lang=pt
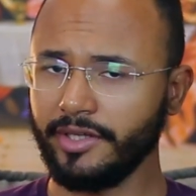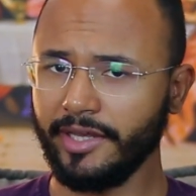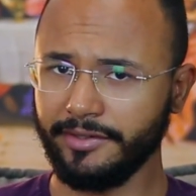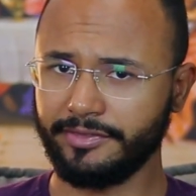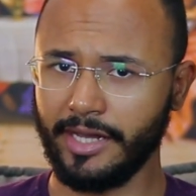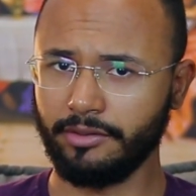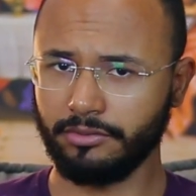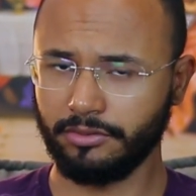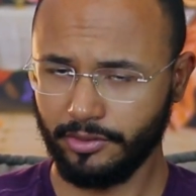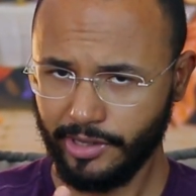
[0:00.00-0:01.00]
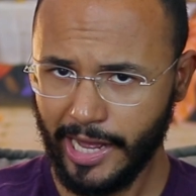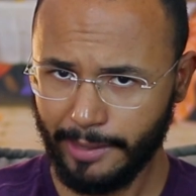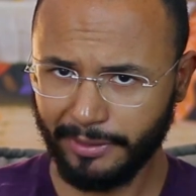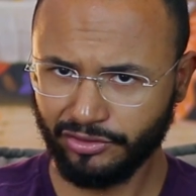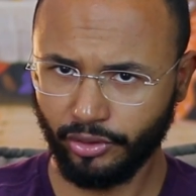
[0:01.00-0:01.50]
Então,
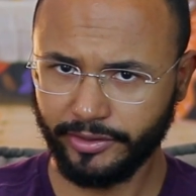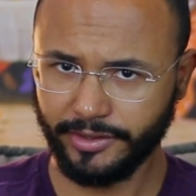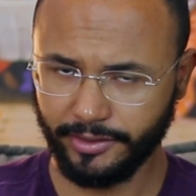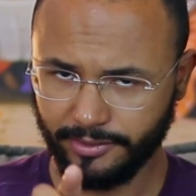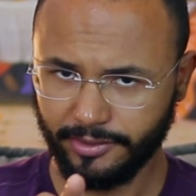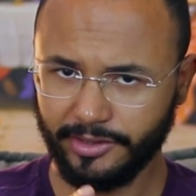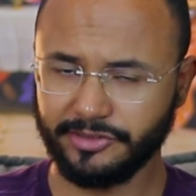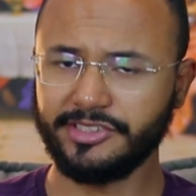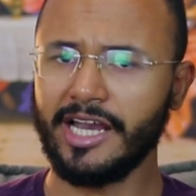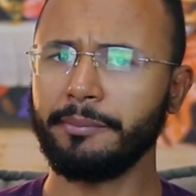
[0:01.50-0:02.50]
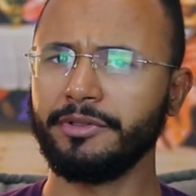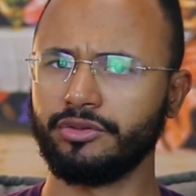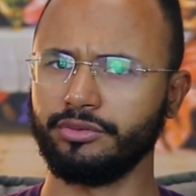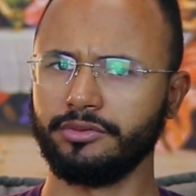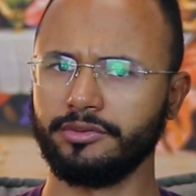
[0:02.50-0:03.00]
abandone esse
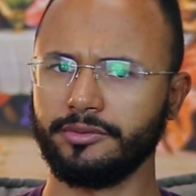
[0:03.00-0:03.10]
hábito.